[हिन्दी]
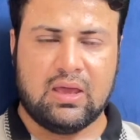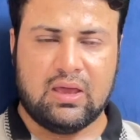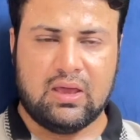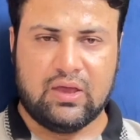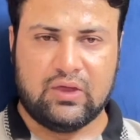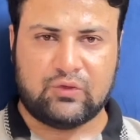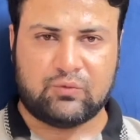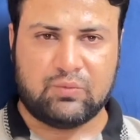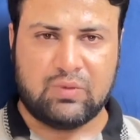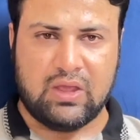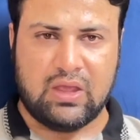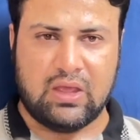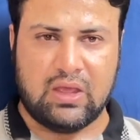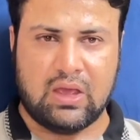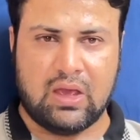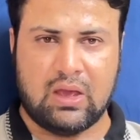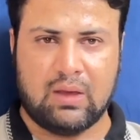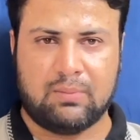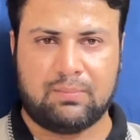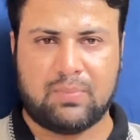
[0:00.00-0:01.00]

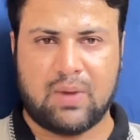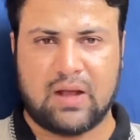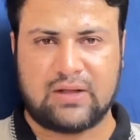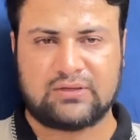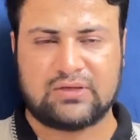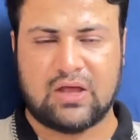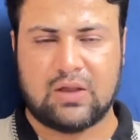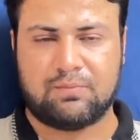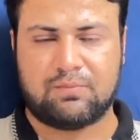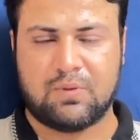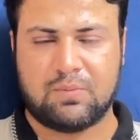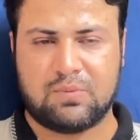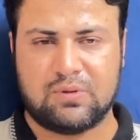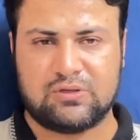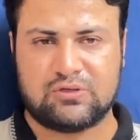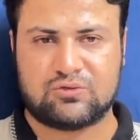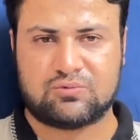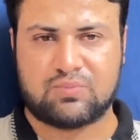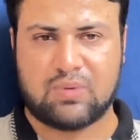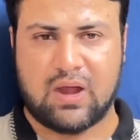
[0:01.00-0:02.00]
इसमें पाकिस्तान
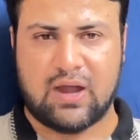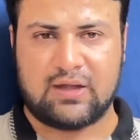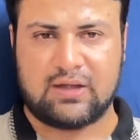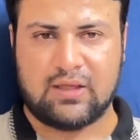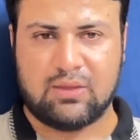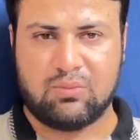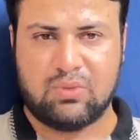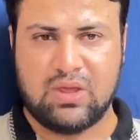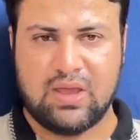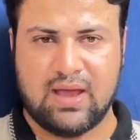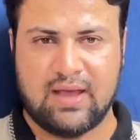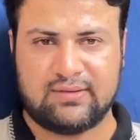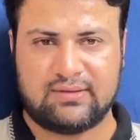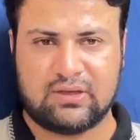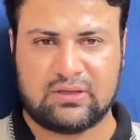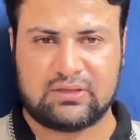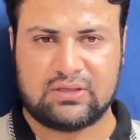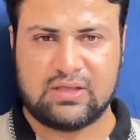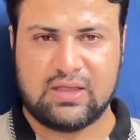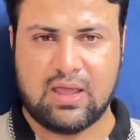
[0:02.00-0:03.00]
पीपल्स पार्टी भी आ
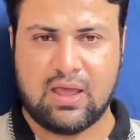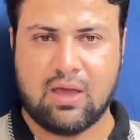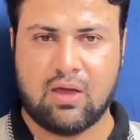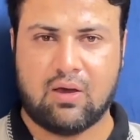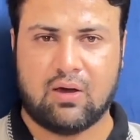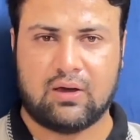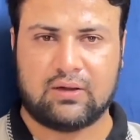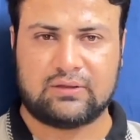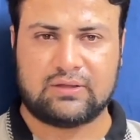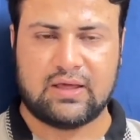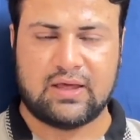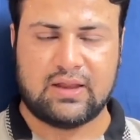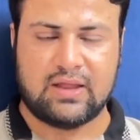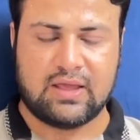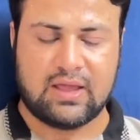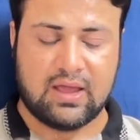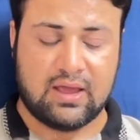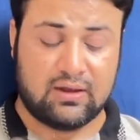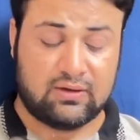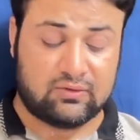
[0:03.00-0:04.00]
सकती है और
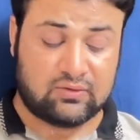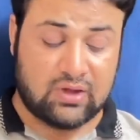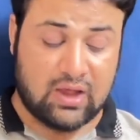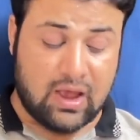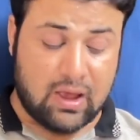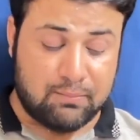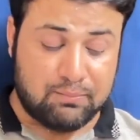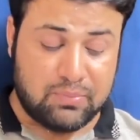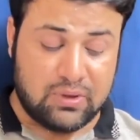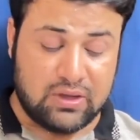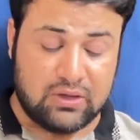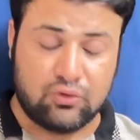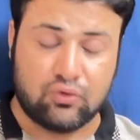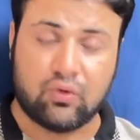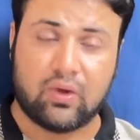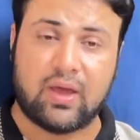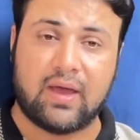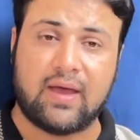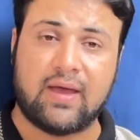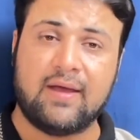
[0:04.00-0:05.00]
तहरीक इंसाफ भी
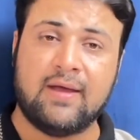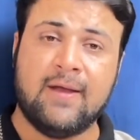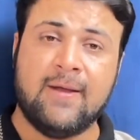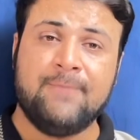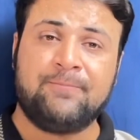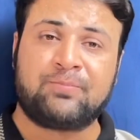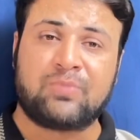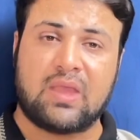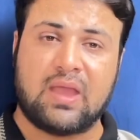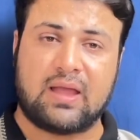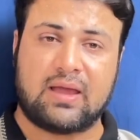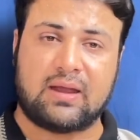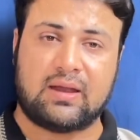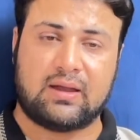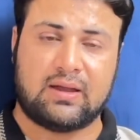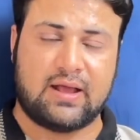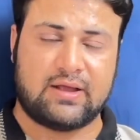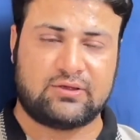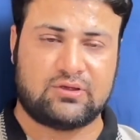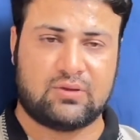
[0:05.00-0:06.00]
जो है अगर
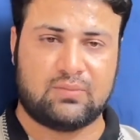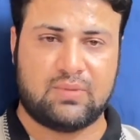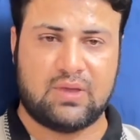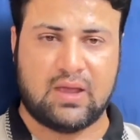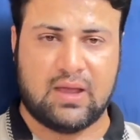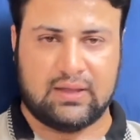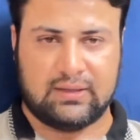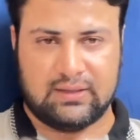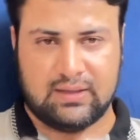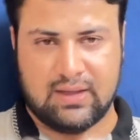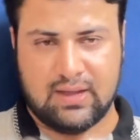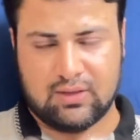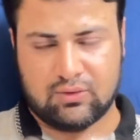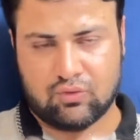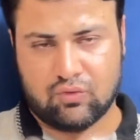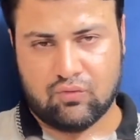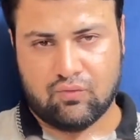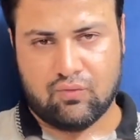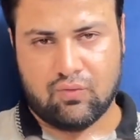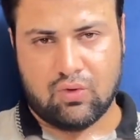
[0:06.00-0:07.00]
इलेक्शन में आती है
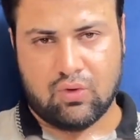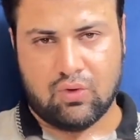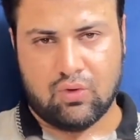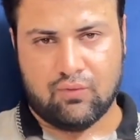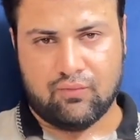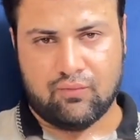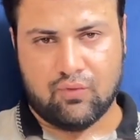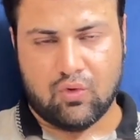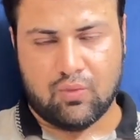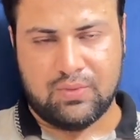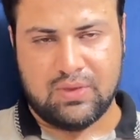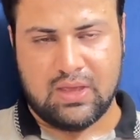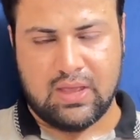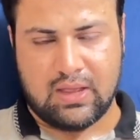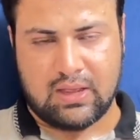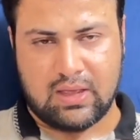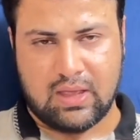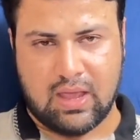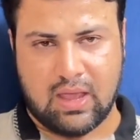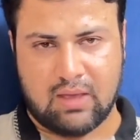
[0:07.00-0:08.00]
तो वो भी
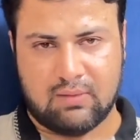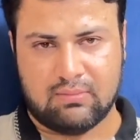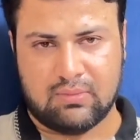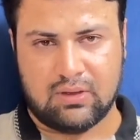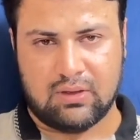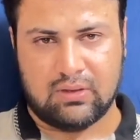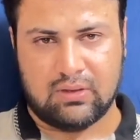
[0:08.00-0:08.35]
एक अहम